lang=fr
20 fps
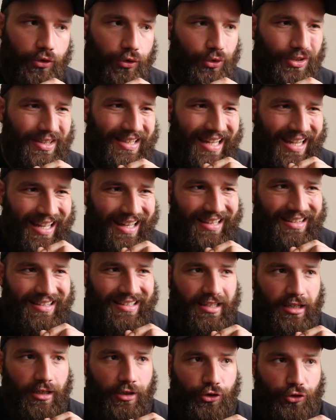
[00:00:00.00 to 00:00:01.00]
Le
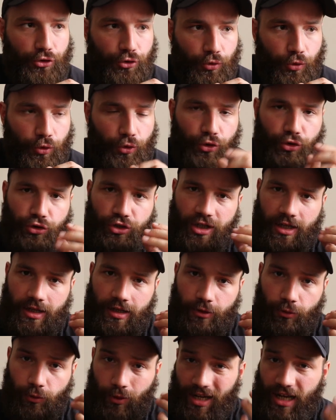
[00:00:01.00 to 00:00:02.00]
dernier show que
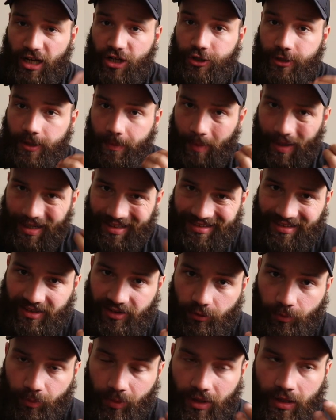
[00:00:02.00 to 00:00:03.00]
auquel j'ai
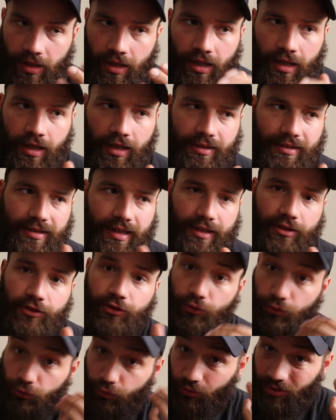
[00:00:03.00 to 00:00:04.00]
participé
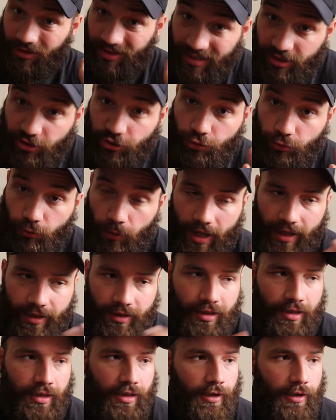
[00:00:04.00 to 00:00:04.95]
date du 10 juin.